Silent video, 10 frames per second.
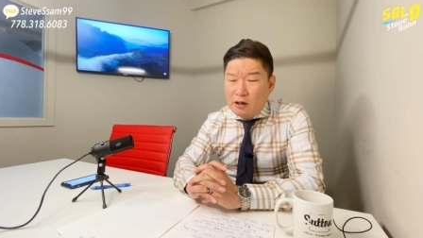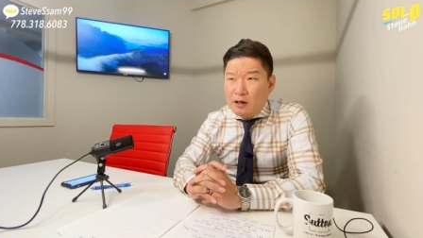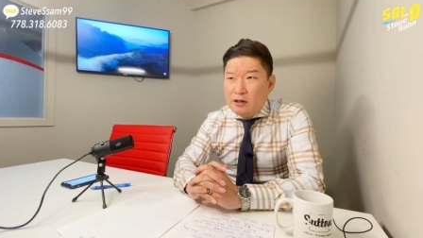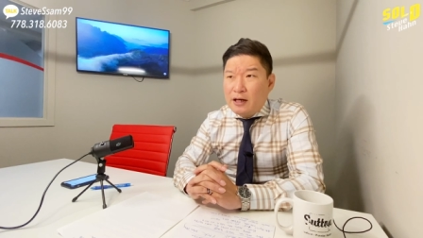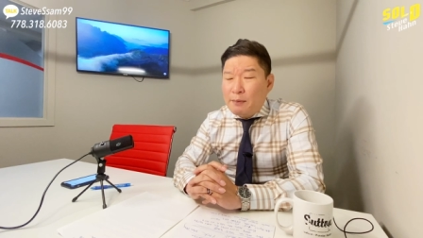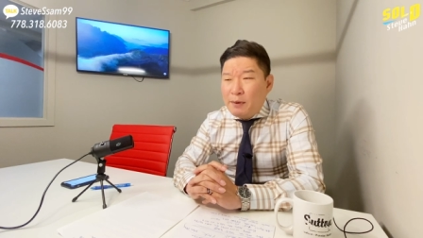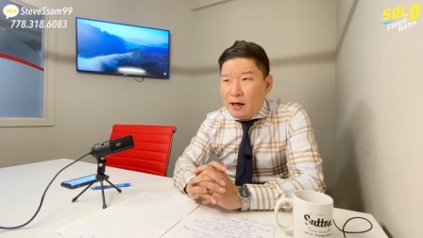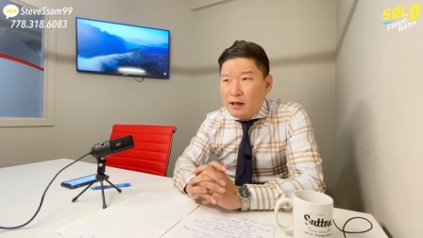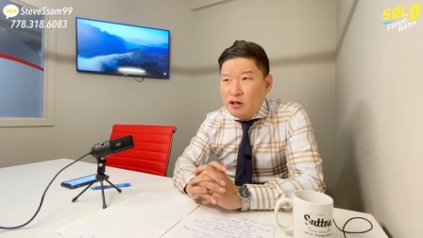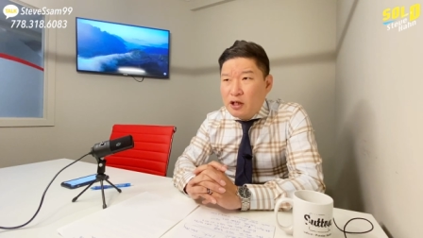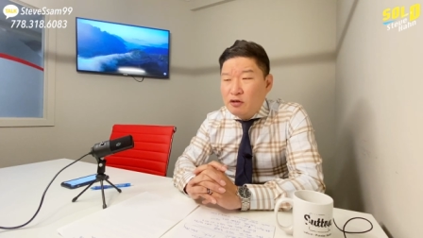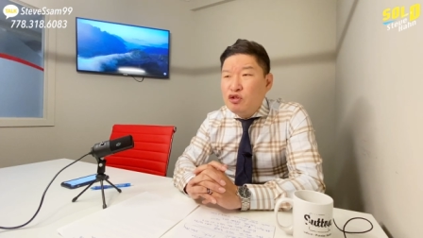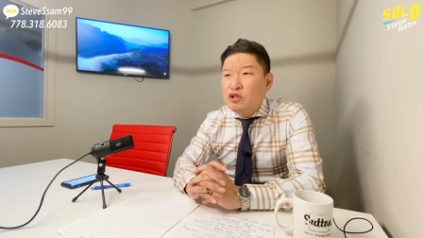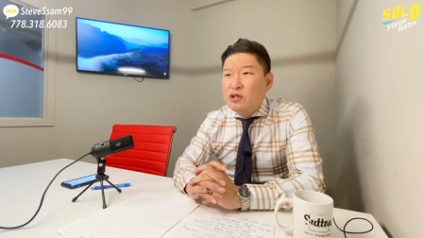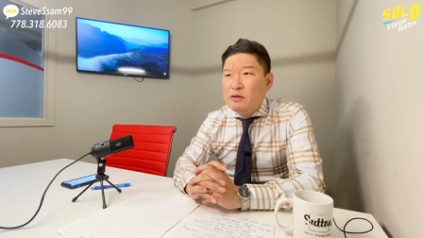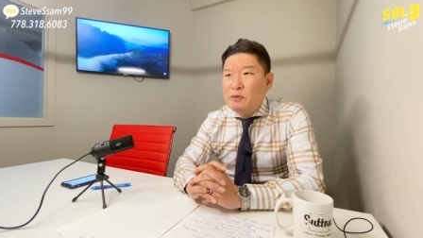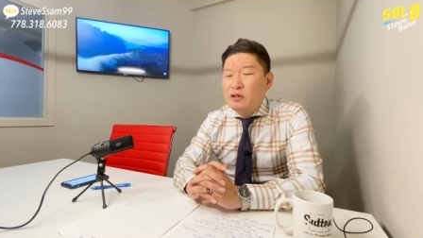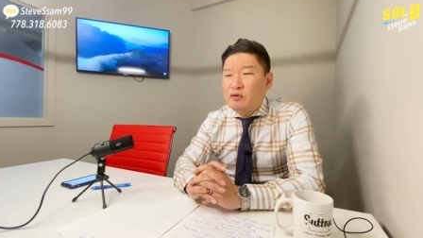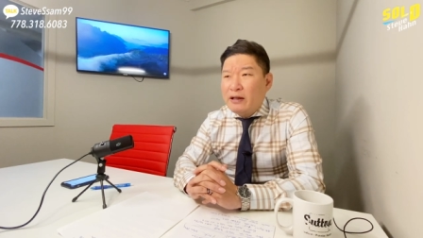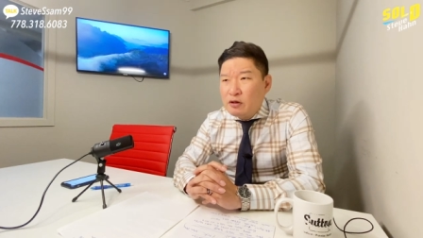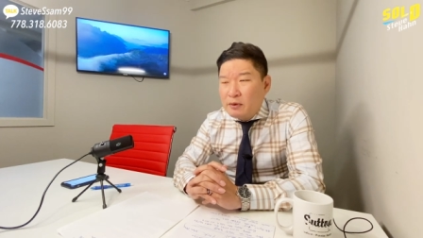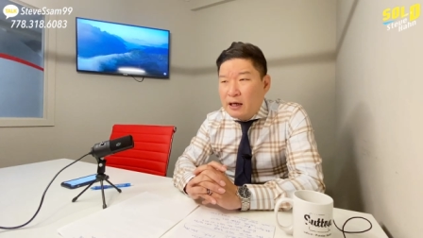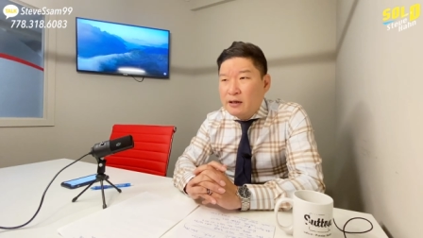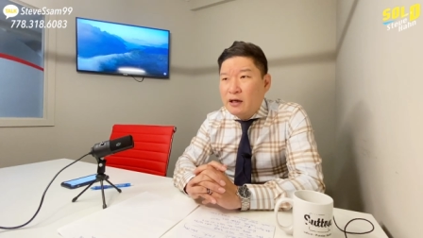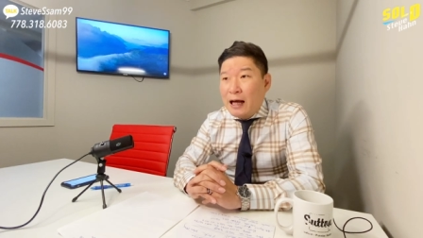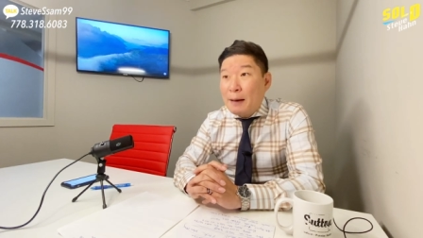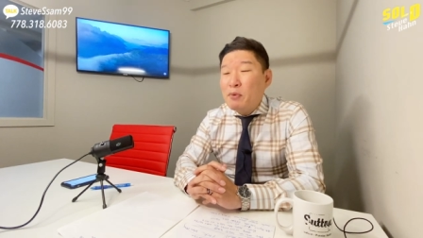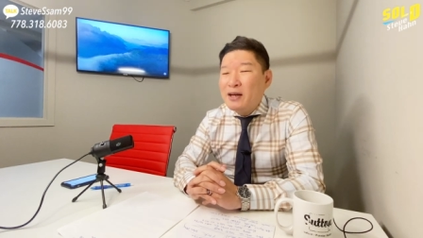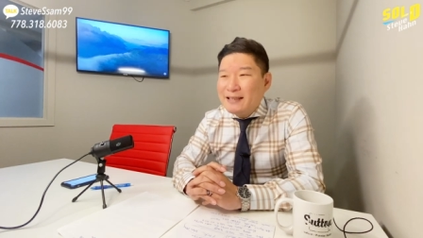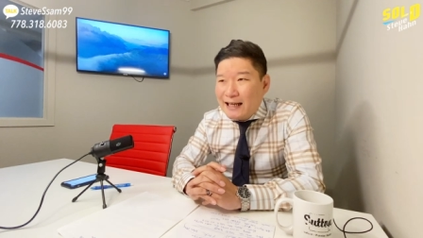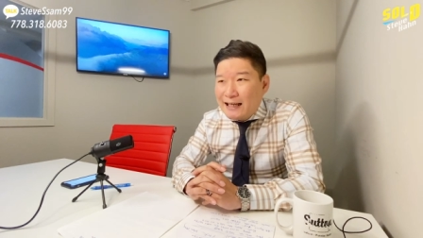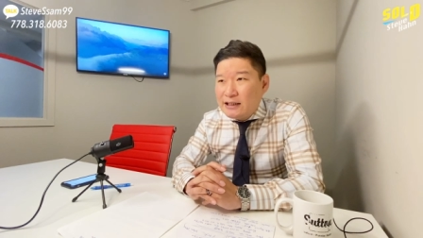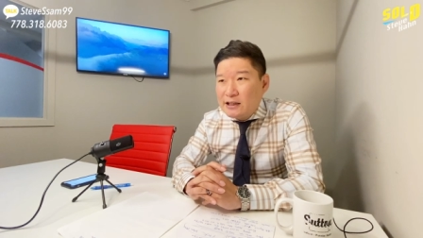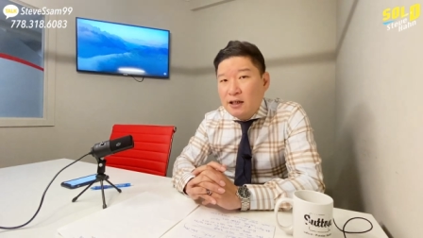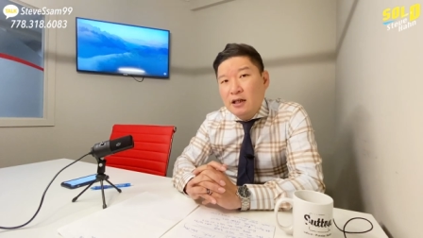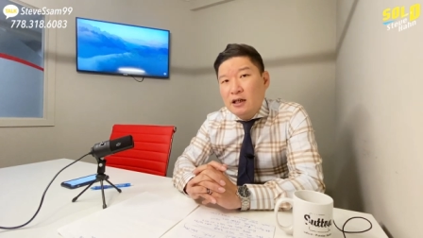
근데 가만히 이렇게 뒤처지면서 렌트만 하다가 한 번에 사야지